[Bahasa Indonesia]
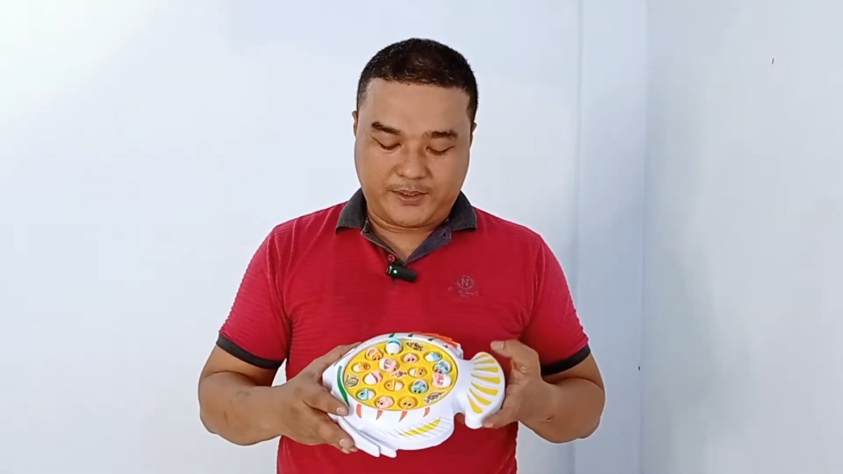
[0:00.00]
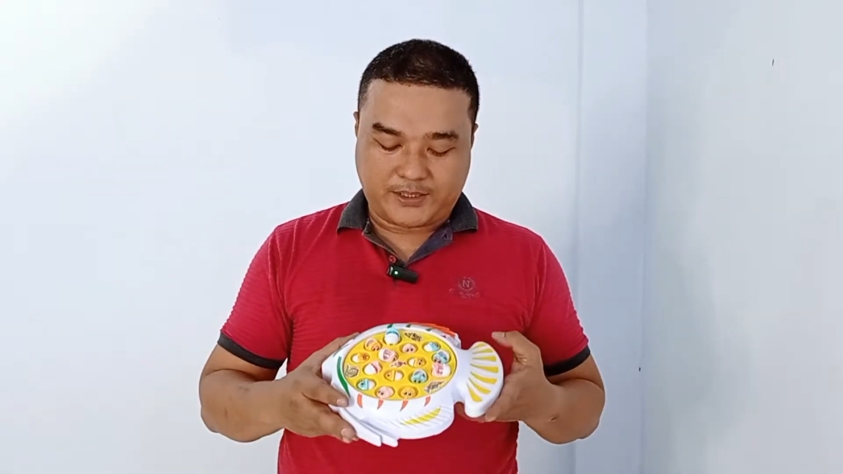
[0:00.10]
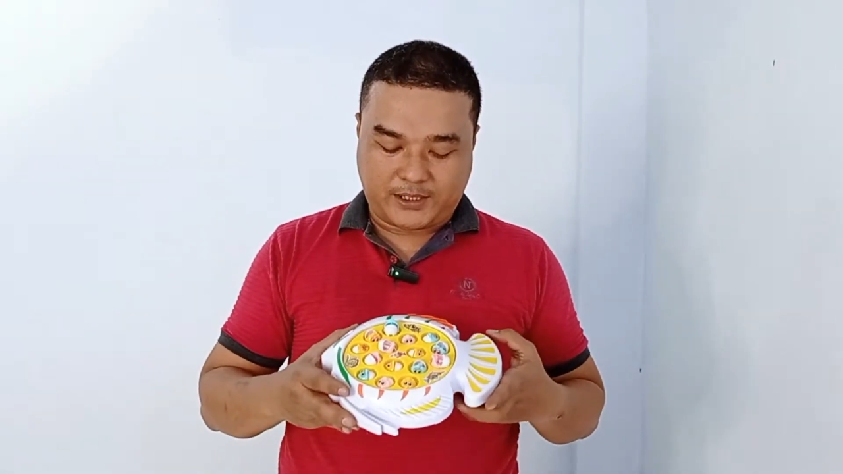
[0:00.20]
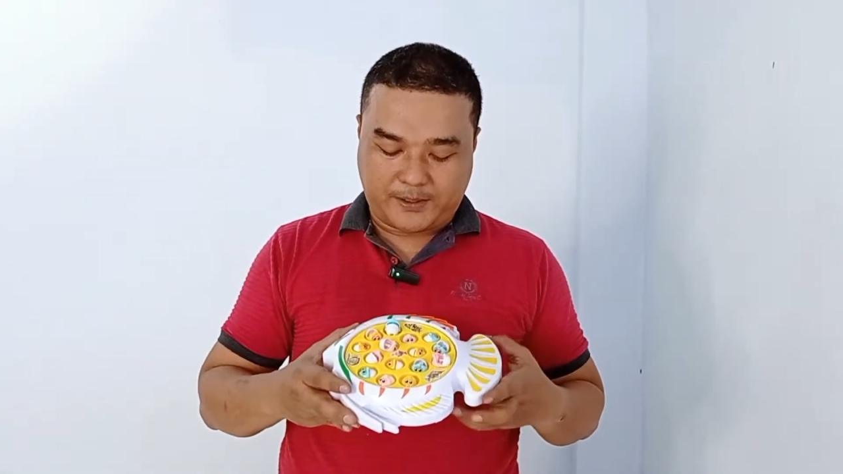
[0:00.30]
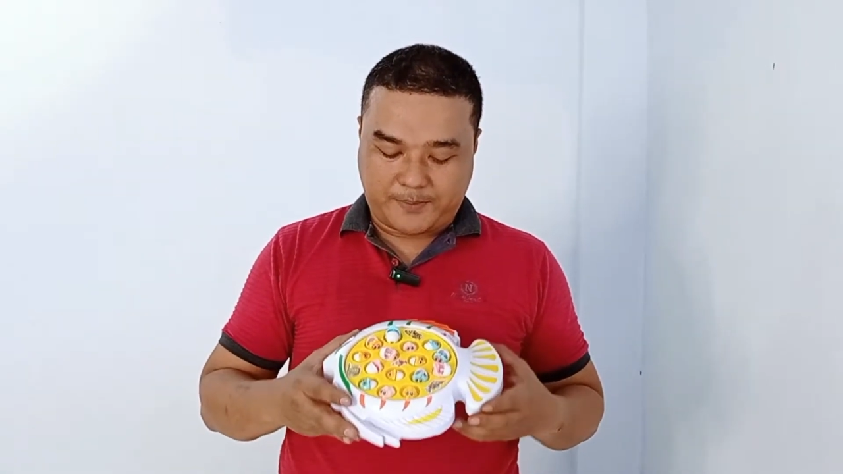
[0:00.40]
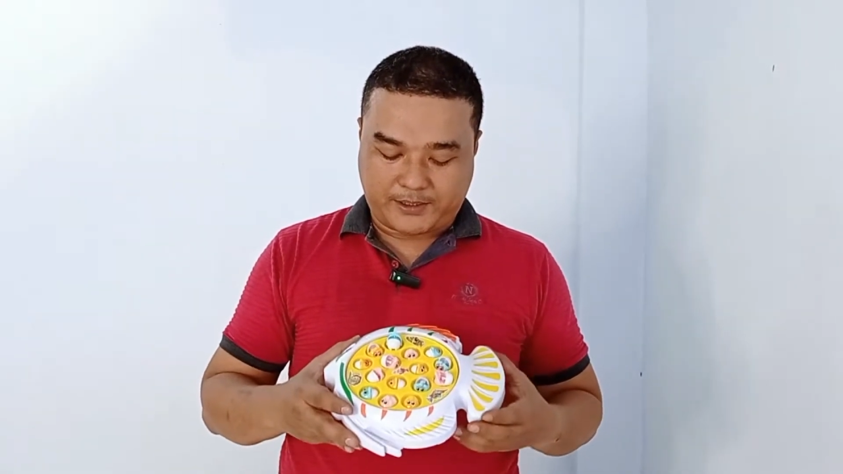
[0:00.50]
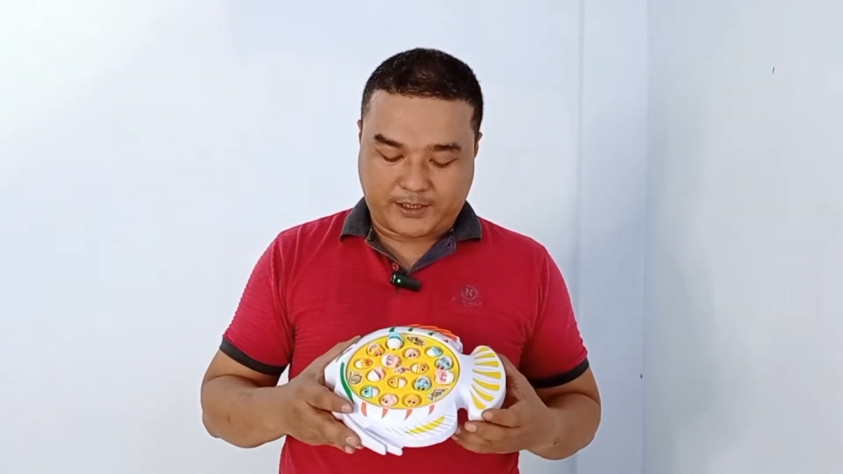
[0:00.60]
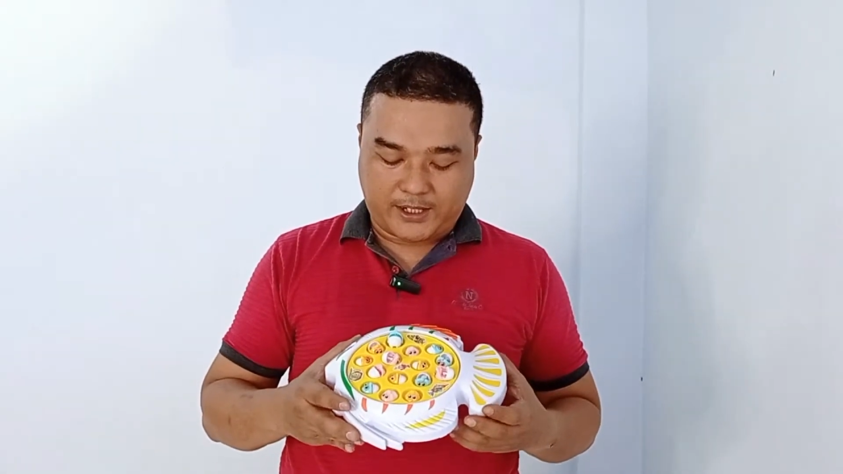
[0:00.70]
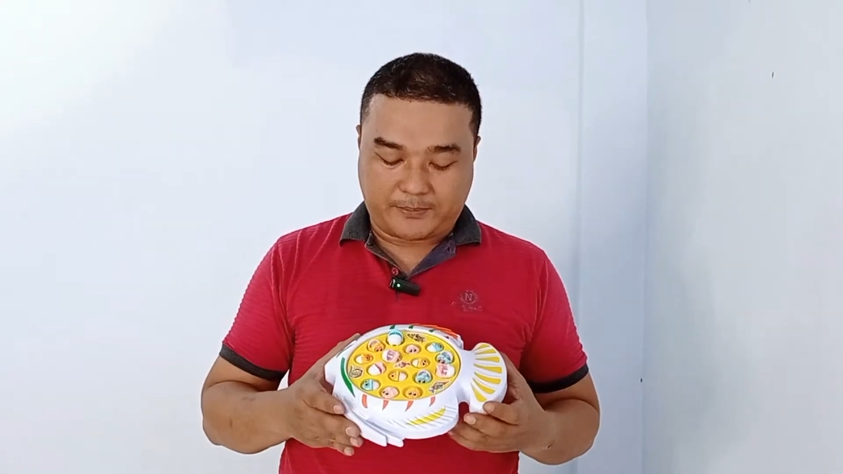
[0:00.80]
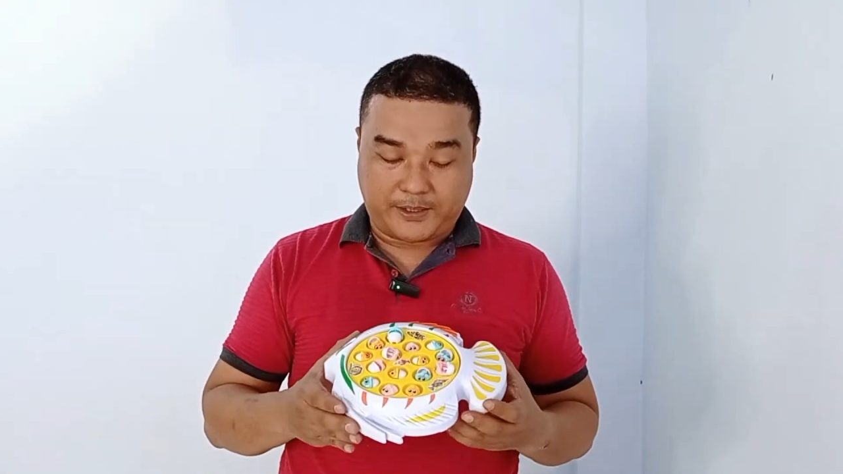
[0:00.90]
bisa
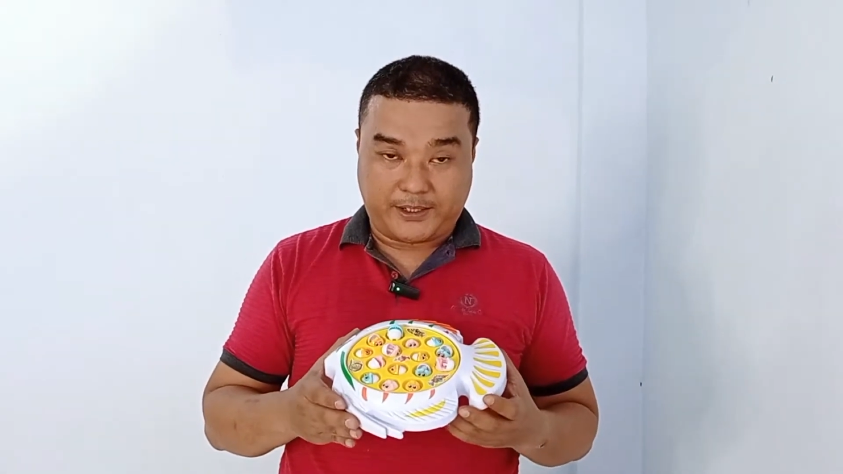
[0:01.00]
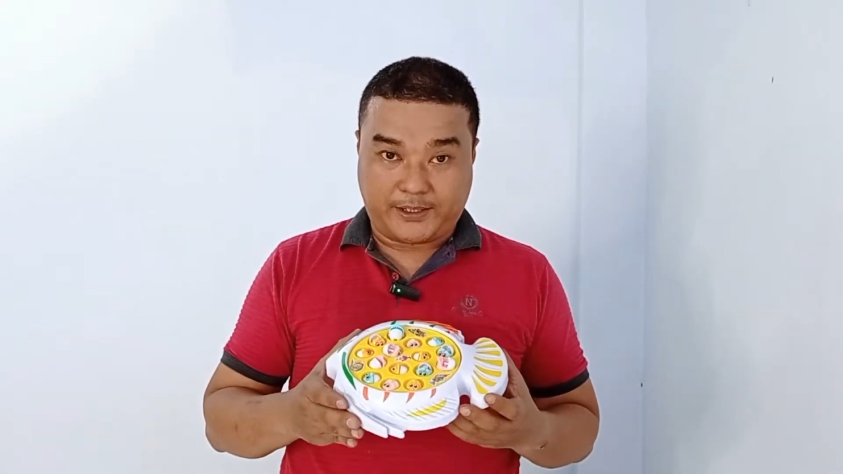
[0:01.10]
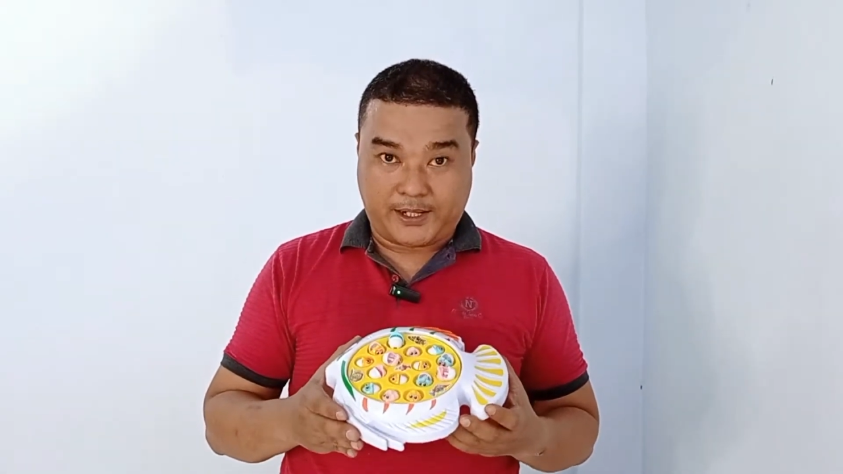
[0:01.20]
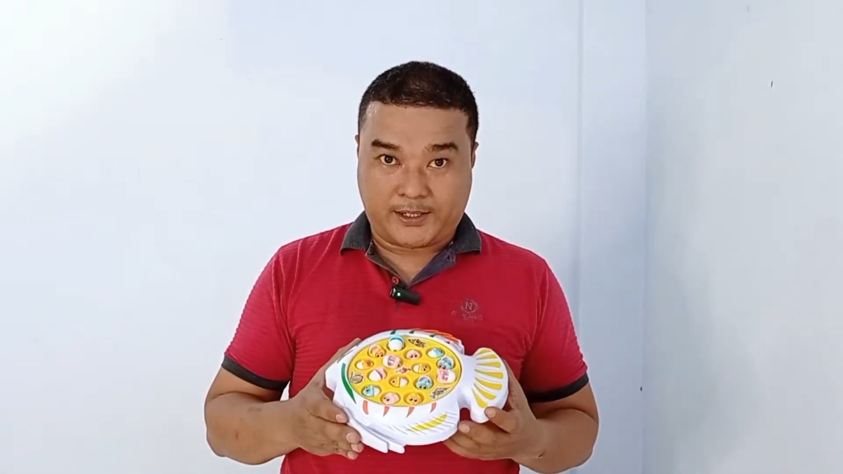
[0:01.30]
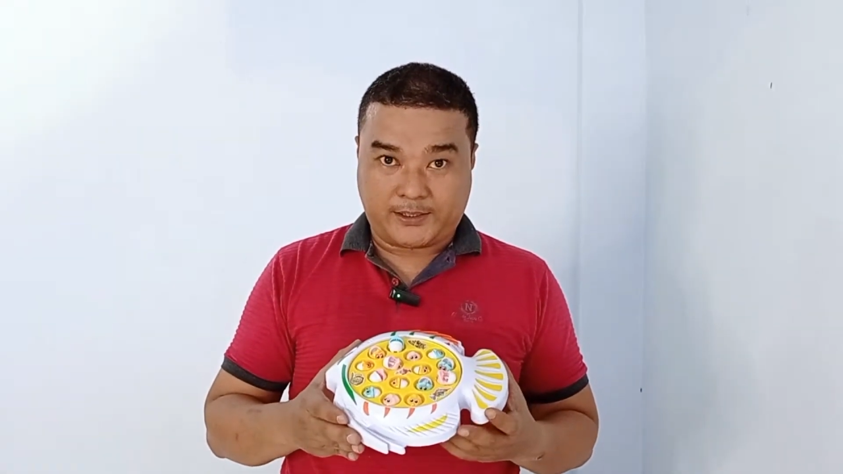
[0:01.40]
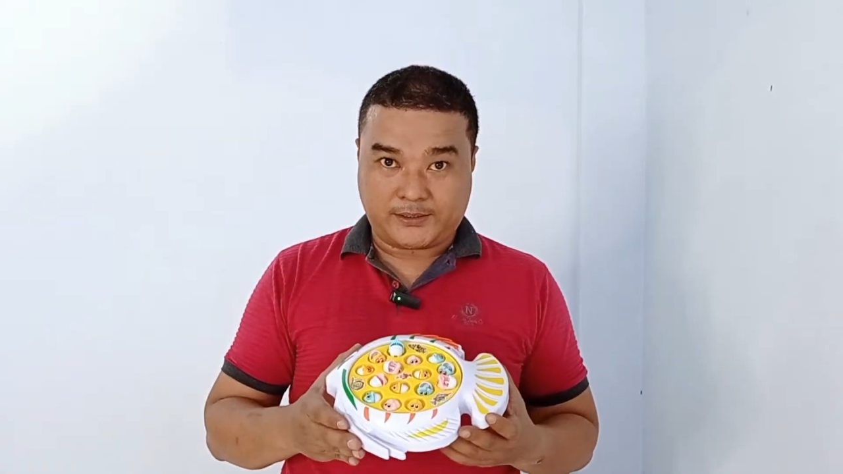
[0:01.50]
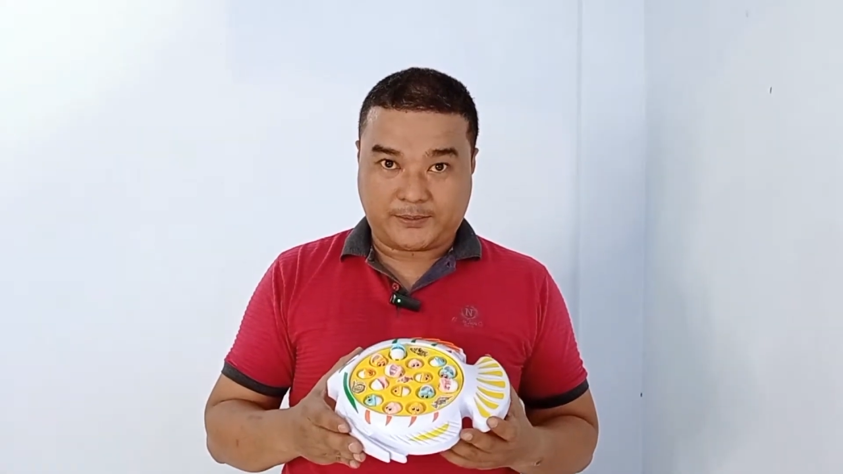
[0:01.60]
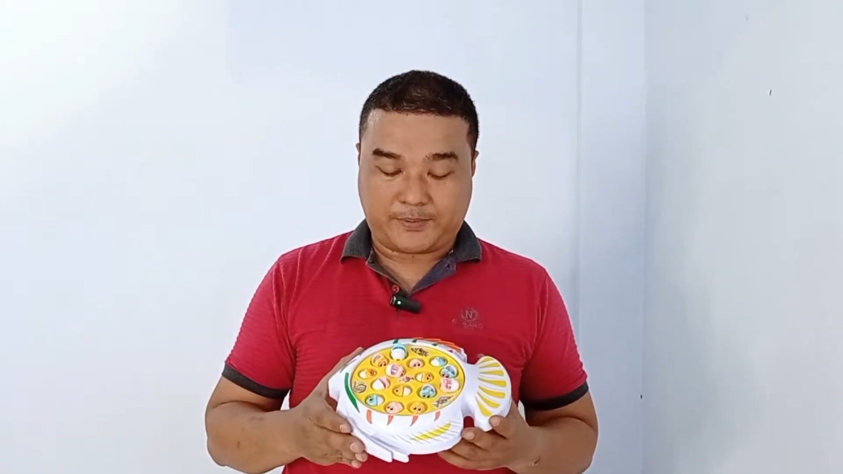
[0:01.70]
dapatkan mainan